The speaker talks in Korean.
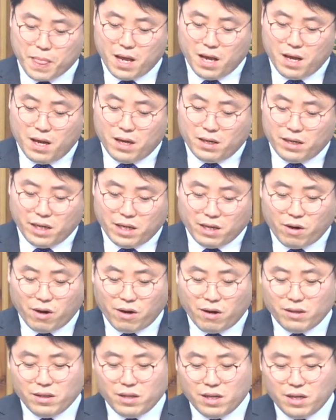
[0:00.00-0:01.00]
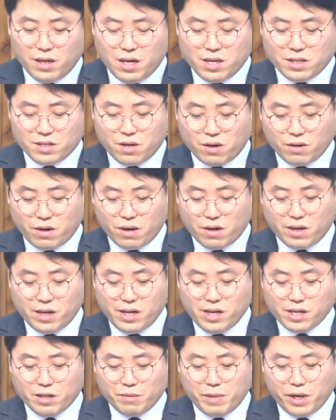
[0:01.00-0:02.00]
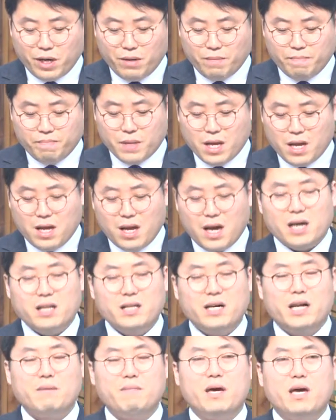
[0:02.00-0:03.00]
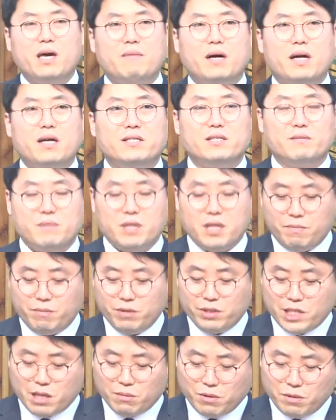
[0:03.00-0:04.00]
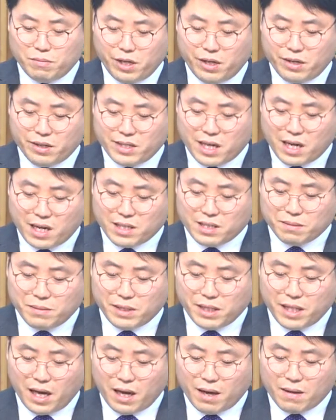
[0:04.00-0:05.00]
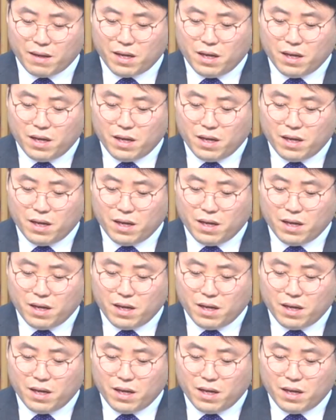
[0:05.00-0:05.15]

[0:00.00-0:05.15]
링컨은 늘 성경을 읽으며 하나님의 말씀을 붙잡으며 살았습니다.